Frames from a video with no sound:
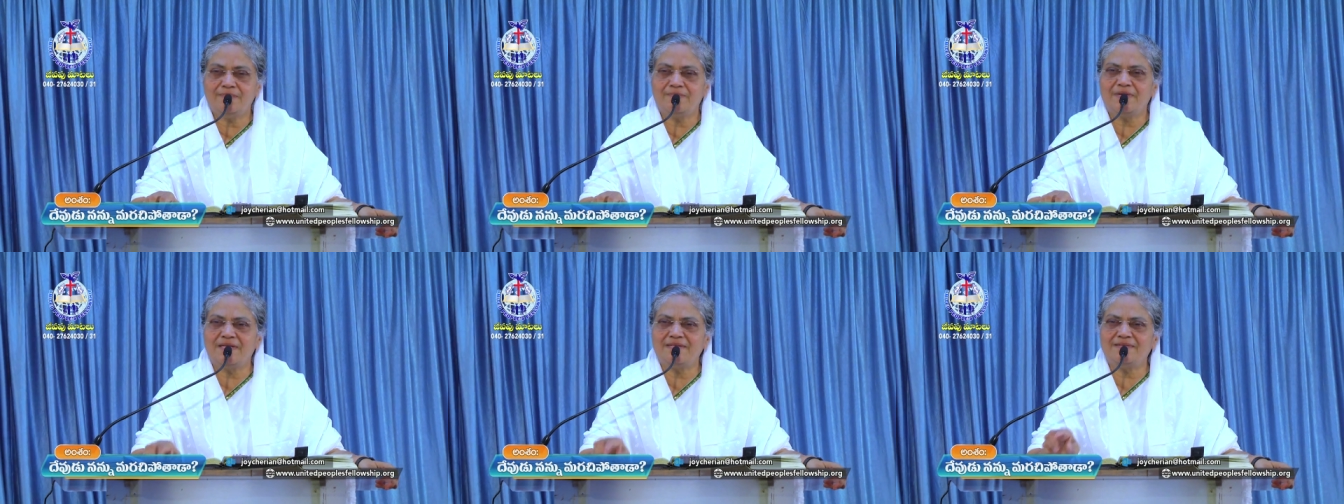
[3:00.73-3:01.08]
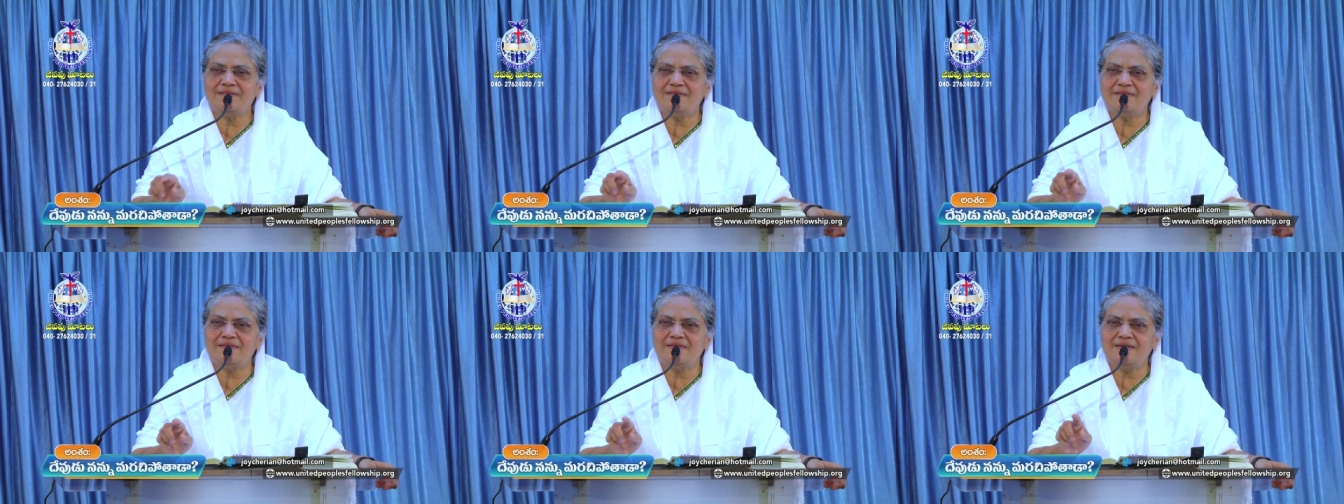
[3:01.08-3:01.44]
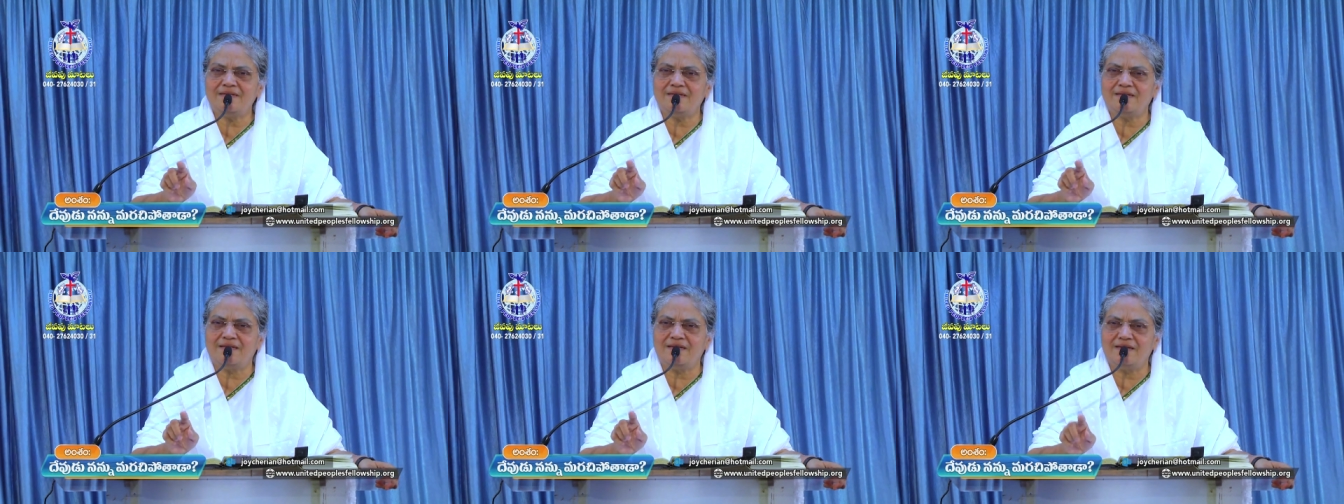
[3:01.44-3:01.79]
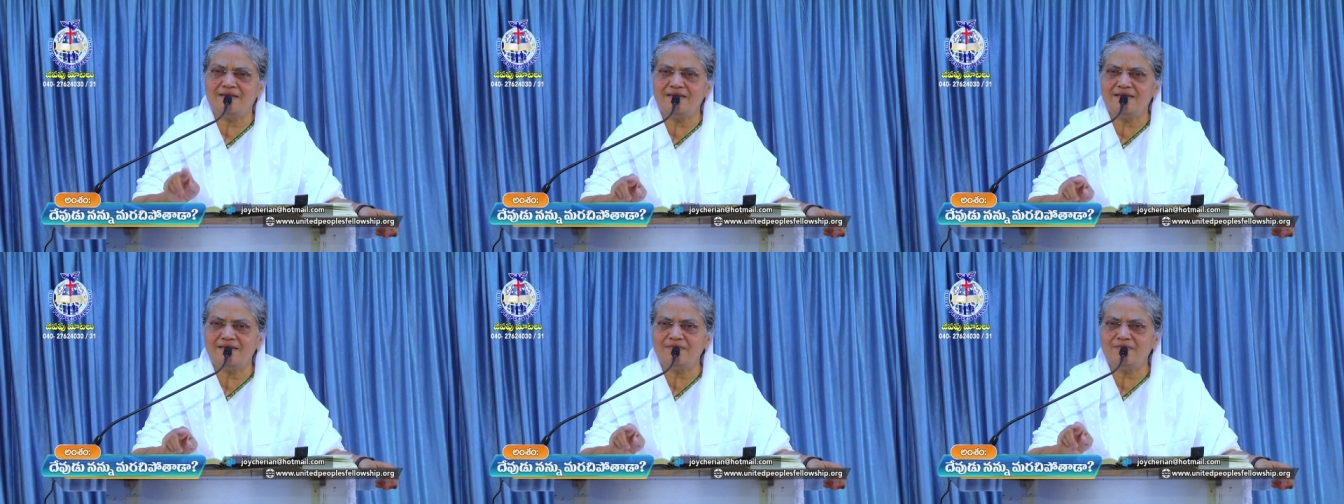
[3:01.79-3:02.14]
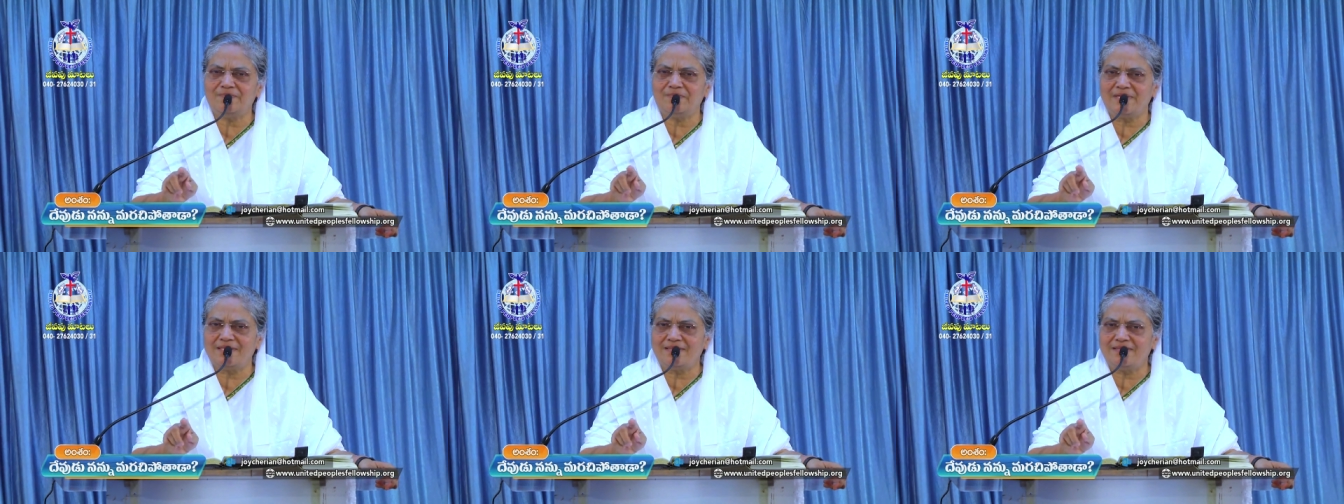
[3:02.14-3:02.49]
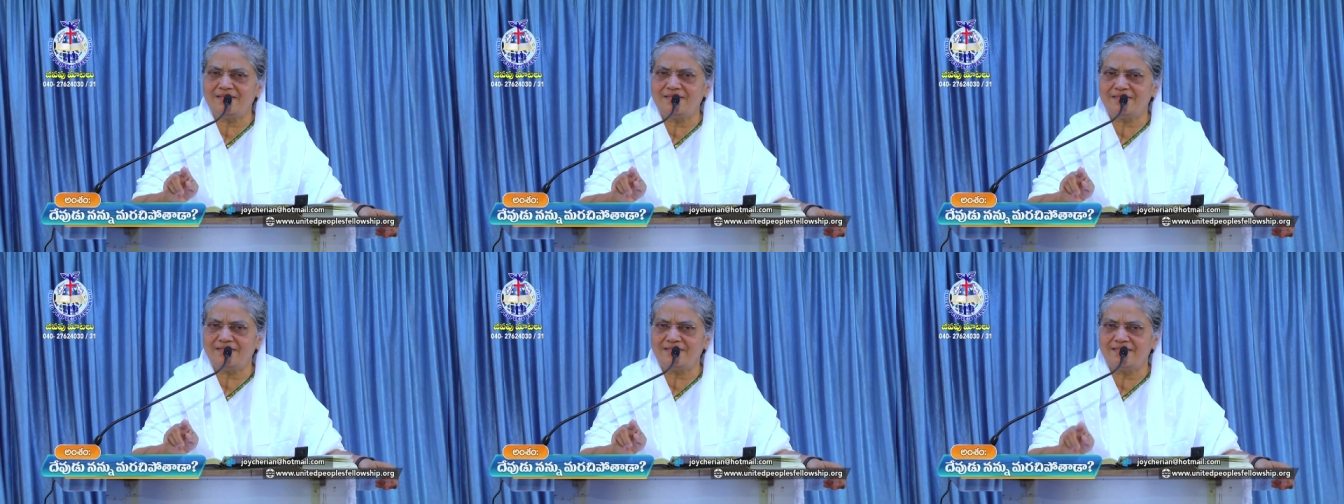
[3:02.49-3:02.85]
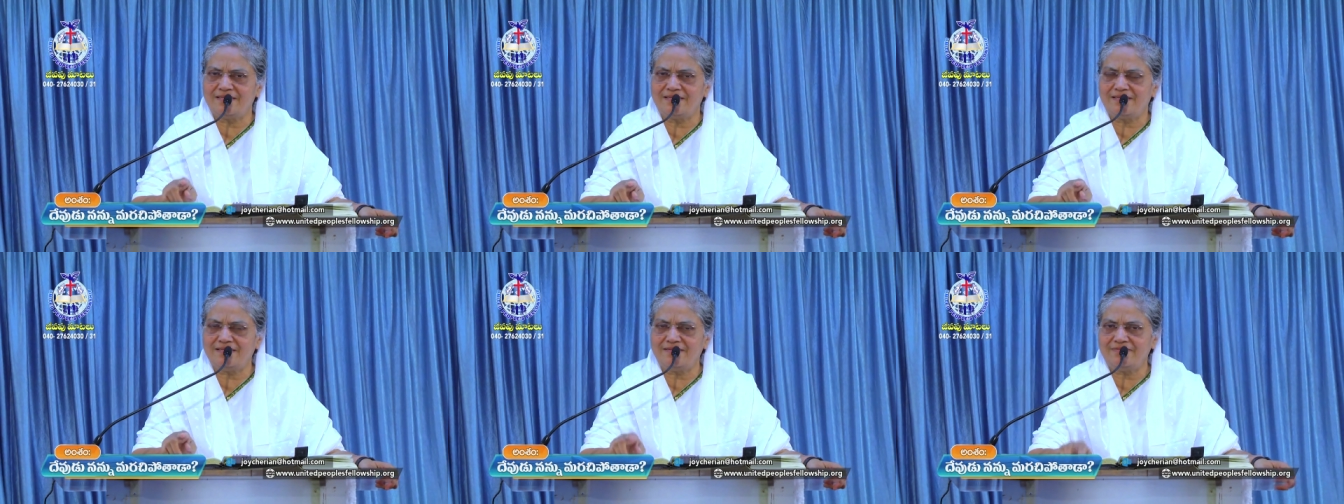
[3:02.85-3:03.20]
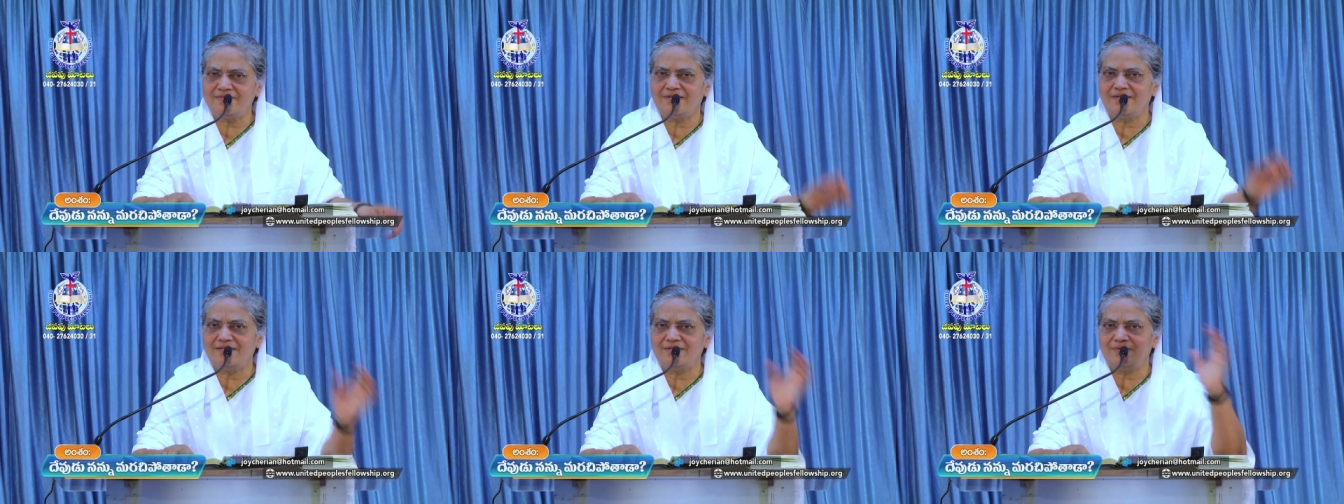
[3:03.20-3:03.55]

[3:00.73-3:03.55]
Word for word: ప్రతి ప్రతి క్రియను ప్రతి చర్యను ఆయన